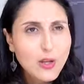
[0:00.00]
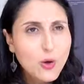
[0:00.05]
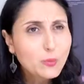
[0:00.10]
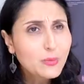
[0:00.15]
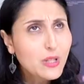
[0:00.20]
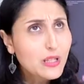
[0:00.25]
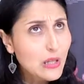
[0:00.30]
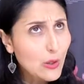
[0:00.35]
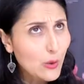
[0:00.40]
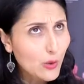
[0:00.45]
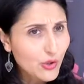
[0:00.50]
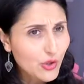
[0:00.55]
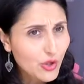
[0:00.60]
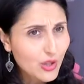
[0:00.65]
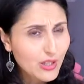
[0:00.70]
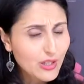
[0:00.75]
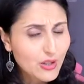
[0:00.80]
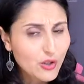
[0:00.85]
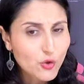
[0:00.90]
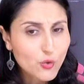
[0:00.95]

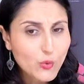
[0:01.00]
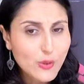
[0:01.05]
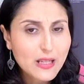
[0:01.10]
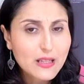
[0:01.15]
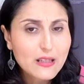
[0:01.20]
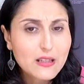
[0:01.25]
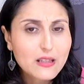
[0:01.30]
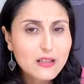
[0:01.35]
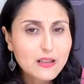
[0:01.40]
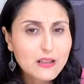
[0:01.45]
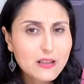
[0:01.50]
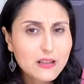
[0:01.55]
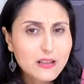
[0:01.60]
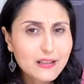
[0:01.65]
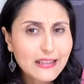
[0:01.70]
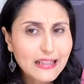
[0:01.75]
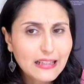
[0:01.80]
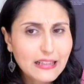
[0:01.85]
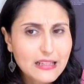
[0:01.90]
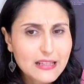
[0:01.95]
29 جوان آه،
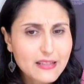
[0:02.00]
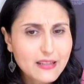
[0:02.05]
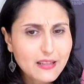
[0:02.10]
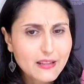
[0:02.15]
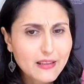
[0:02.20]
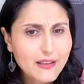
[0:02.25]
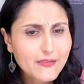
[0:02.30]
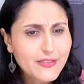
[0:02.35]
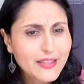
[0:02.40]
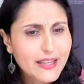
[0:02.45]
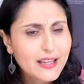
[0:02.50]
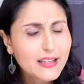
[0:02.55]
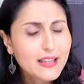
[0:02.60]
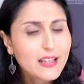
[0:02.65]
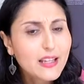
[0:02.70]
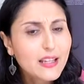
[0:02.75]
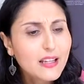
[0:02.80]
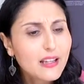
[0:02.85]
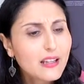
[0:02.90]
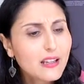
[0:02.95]
نحن استضفنا
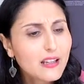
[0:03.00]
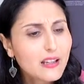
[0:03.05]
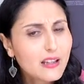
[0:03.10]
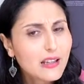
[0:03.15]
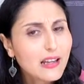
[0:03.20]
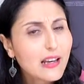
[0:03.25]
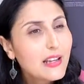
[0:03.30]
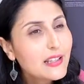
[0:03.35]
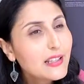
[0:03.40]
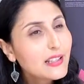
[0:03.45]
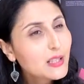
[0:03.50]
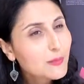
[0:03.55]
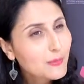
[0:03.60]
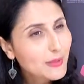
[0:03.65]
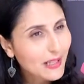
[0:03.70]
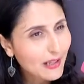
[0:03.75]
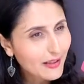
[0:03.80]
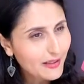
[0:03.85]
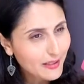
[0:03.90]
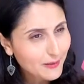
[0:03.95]
آه، خالد
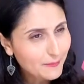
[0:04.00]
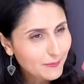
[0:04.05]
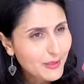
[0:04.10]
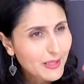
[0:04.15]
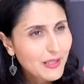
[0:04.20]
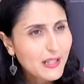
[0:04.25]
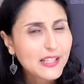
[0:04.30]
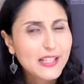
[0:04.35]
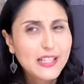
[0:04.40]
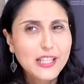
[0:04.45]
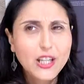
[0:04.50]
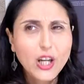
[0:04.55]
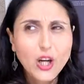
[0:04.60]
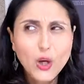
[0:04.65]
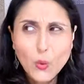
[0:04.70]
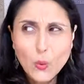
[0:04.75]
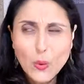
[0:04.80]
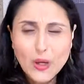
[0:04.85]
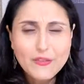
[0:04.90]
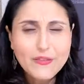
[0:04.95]
بن غريب اللي
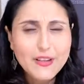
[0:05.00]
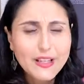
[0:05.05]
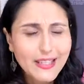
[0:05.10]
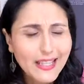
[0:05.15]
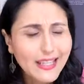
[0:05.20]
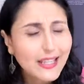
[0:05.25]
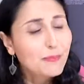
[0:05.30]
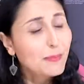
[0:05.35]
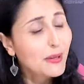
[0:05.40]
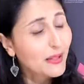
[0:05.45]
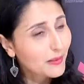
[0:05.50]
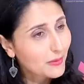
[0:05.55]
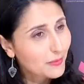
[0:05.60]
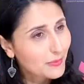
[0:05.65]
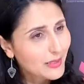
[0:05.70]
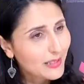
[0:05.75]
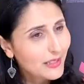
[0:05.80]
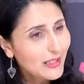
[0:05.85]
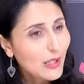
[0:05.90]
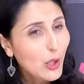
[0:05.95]
هو فنان
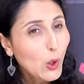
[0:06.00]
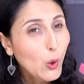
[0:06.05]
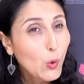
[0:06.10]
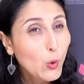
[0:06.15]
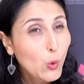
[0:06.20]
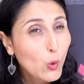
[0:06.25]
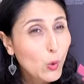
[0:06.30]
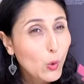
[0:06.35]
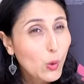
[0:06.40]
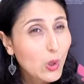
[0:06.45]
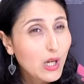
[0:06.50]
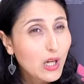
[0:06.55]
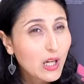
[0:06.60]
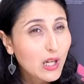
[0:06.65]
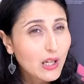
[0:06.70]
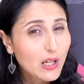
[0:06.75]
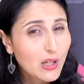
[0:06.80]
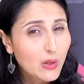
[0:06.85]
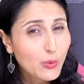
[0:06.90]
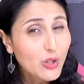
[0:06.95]
مغربي
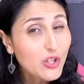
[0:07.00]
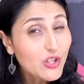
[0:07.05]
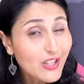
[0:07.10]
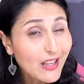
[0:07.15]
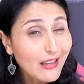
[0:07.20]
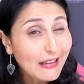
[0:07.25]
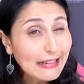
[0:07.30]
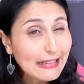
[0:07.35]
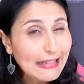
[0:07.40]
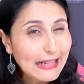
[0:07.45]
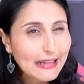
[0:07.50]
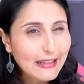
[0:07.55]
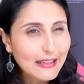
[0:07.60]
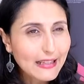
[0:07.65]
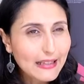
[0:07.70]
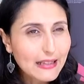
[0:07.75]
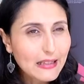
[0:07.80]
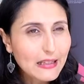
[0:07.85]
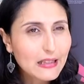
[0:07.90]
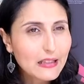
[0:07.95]
آه، ويشتغل على
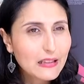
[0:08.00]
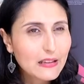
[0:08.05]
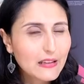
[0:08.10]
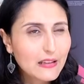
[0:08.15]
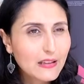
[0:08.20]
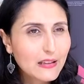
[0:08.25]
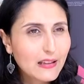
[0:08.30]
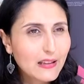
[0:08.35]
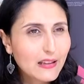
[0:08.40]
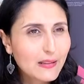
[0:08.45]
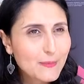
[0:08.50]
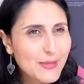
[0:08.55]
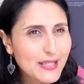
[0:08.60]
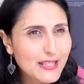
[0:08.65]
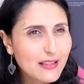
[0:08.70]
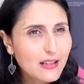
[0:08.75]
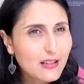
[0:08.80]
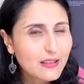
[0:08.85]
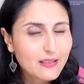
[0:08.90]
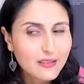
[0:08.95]

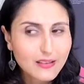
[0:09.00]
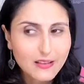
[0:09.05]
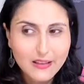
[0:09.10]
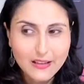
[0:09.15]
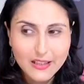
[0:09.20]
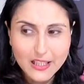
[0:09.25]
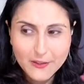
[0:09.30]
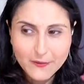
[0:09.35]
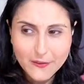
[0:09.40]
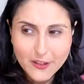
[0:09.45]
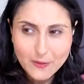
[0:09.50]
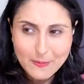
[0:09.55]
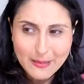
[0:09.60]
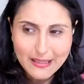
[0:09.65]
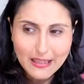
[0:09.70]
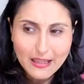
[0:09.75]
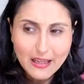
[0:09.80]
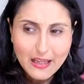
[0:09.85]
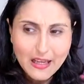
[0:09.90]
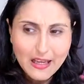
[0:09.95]
مسألة كيفاش معناتها